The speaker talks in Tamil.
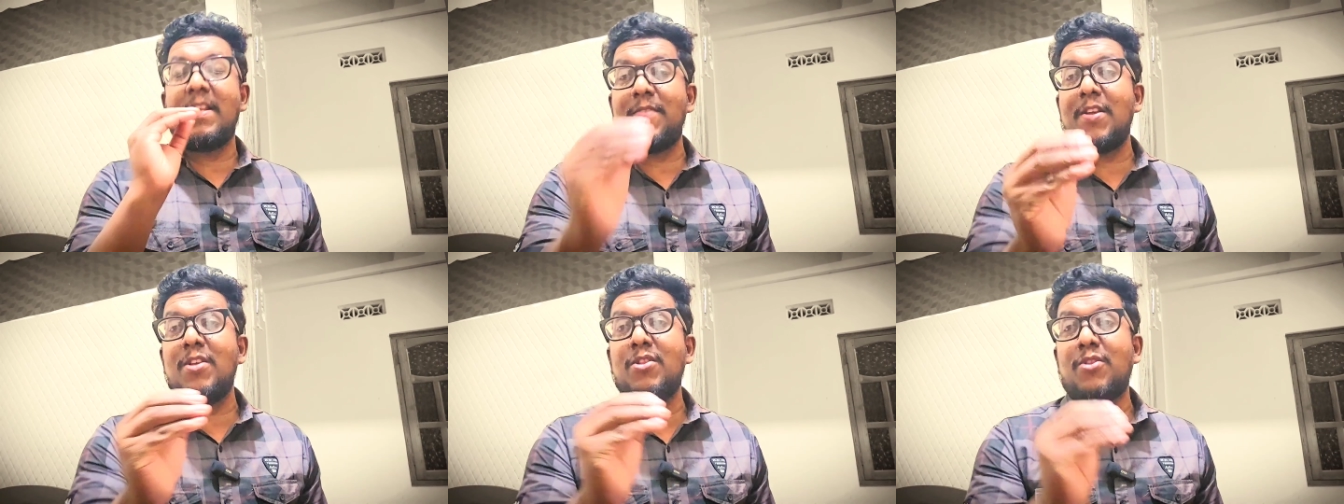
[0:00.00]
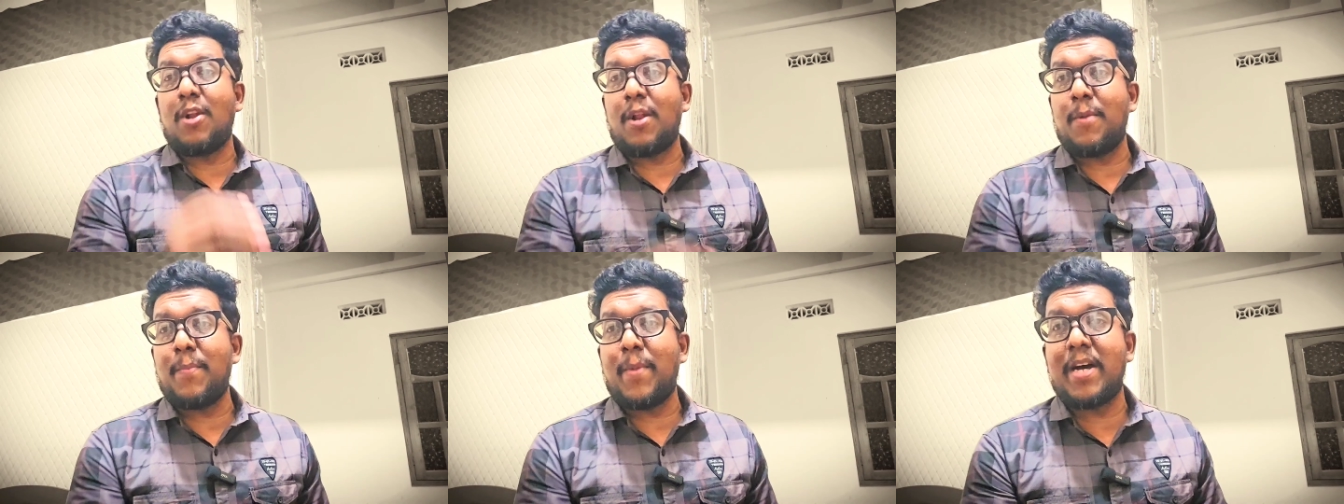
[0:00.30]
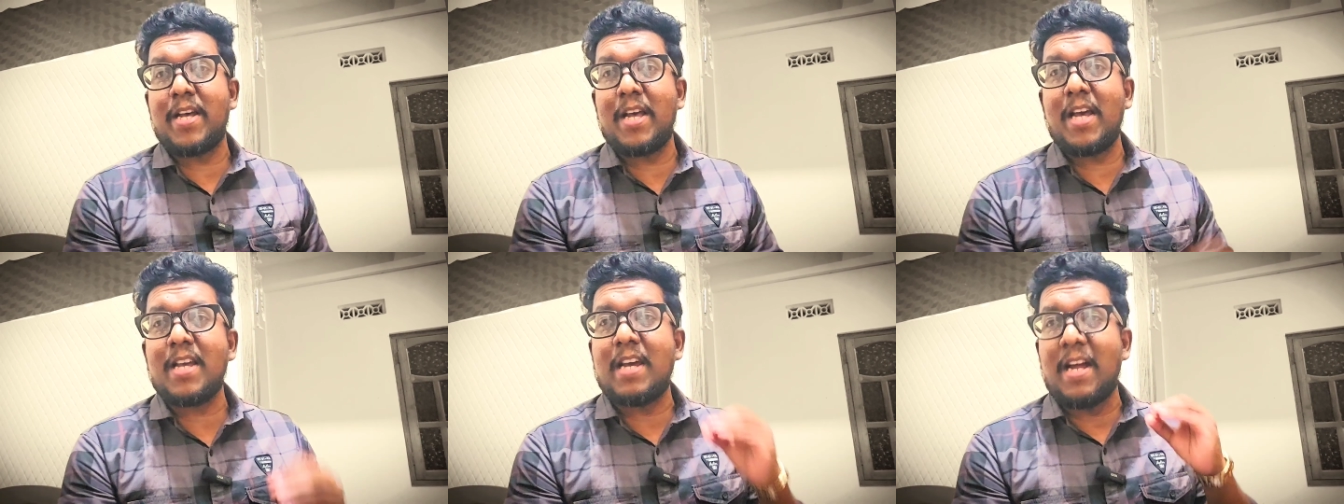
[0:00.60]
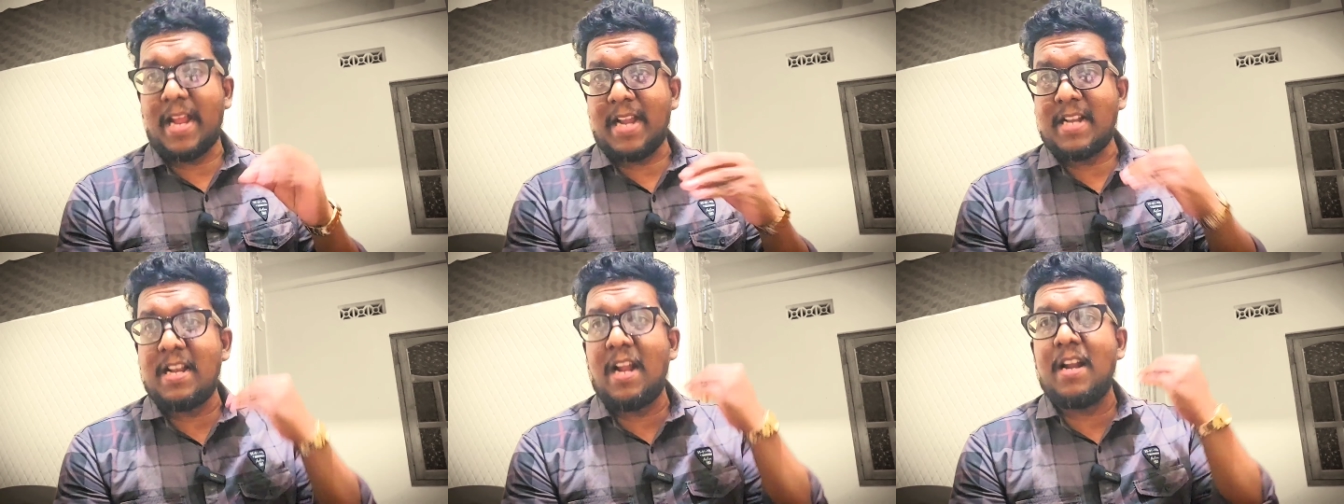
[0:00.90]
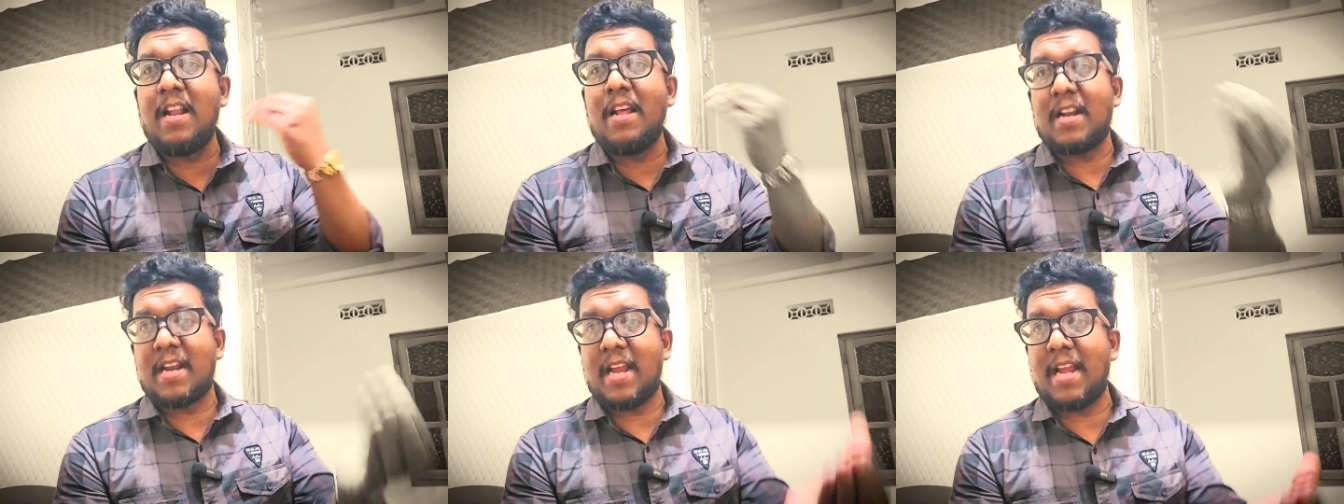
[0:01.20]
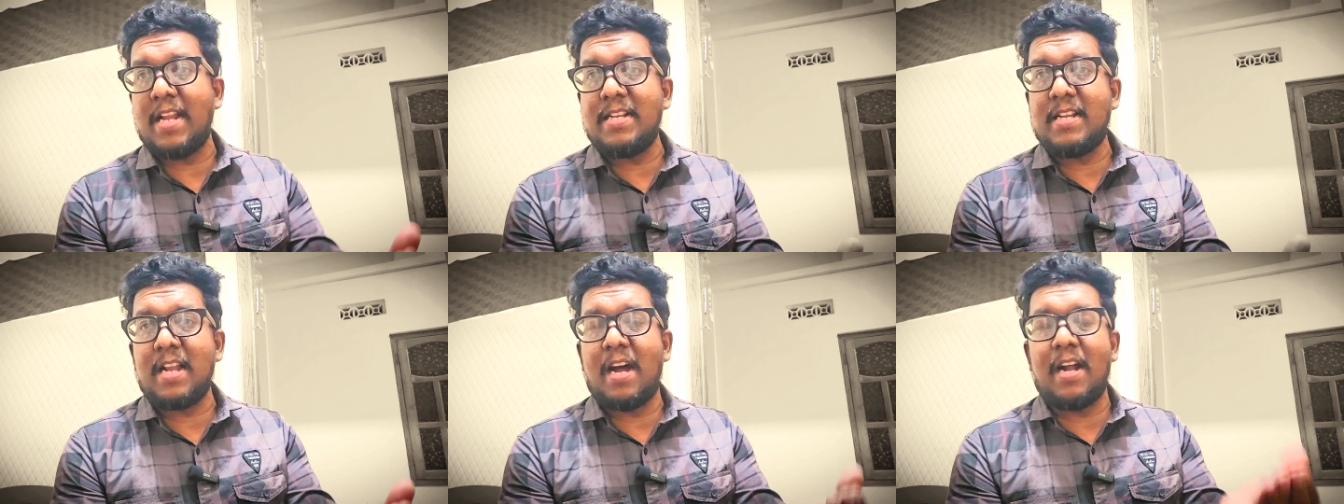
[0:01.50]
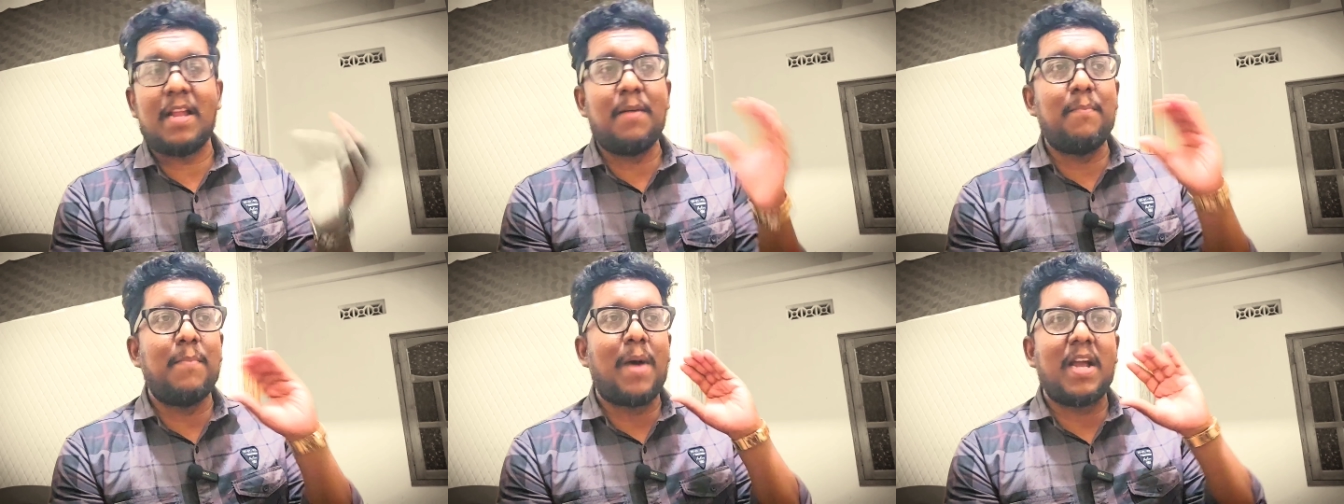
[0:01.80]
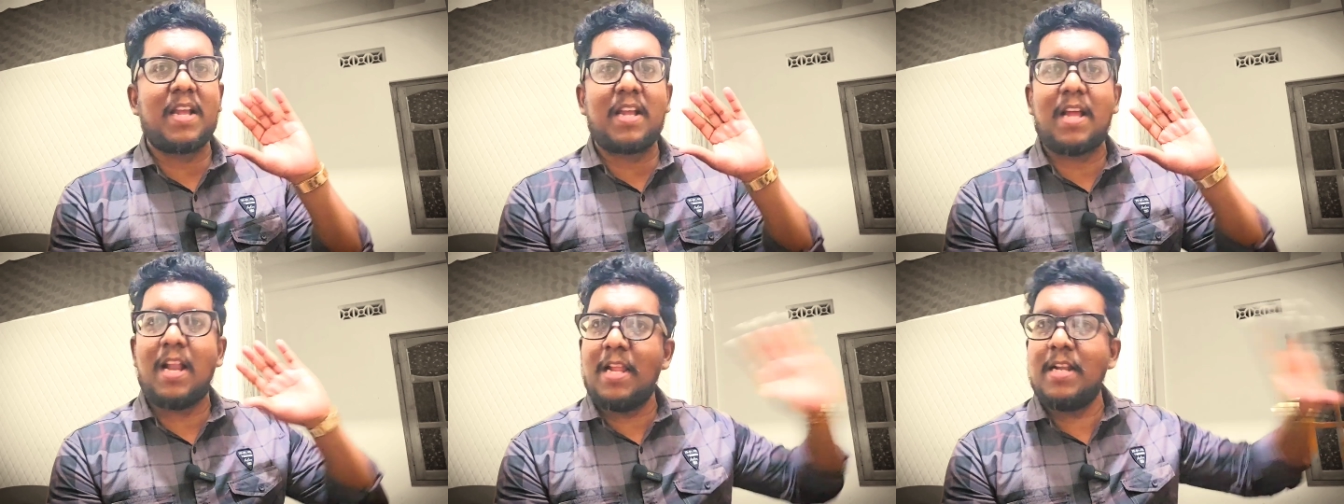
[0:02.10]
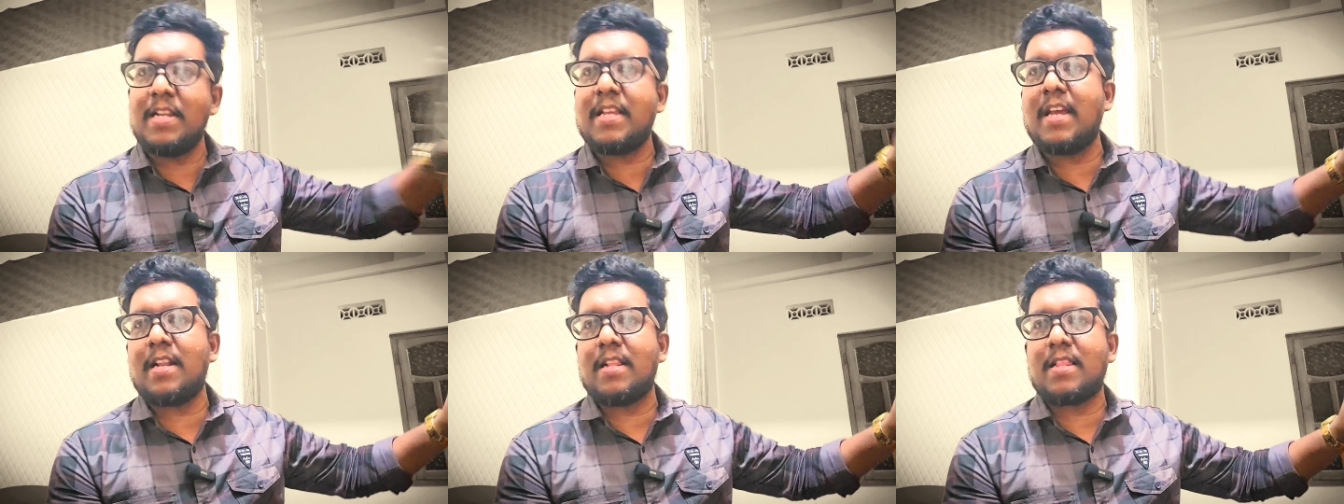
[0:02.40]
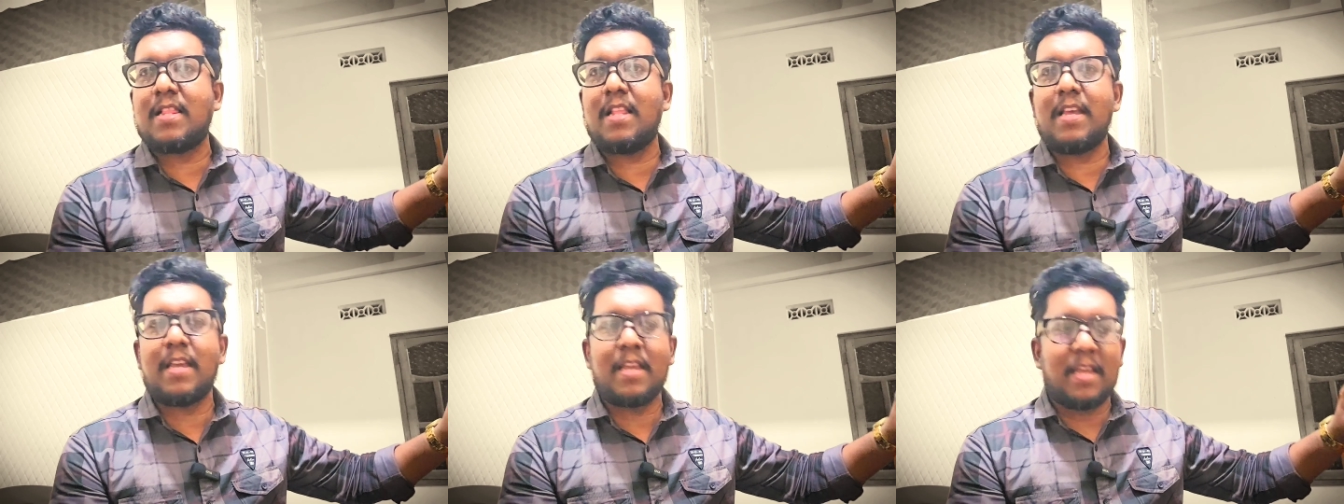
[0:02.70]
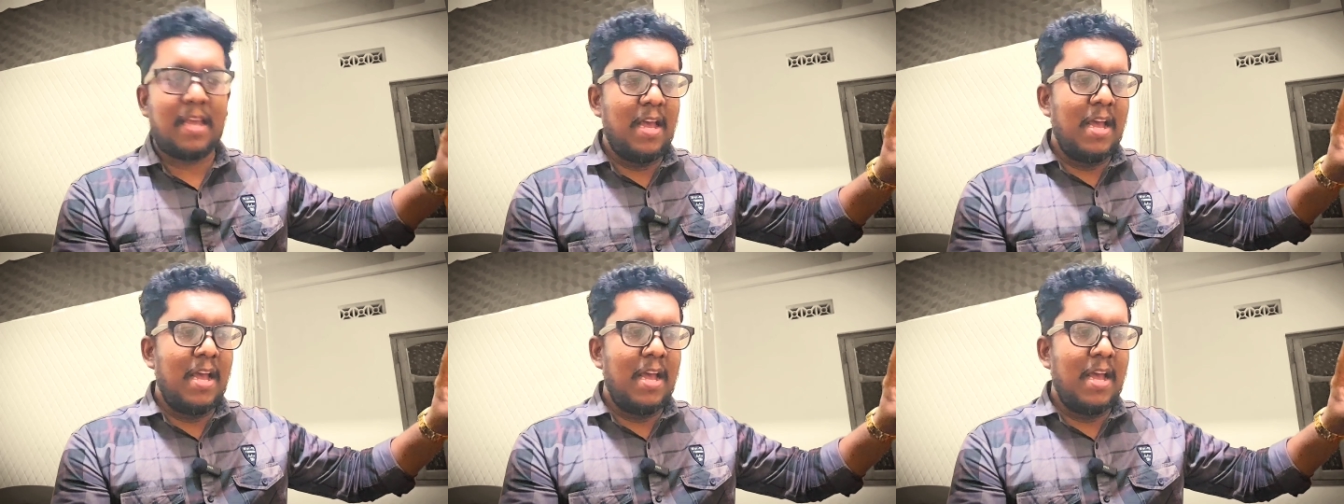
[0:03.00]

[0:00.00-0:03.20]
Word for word: ரிவ்யூ தொடர்பாக கரெக்டான ரைட்டான மக்களின் கருத்தை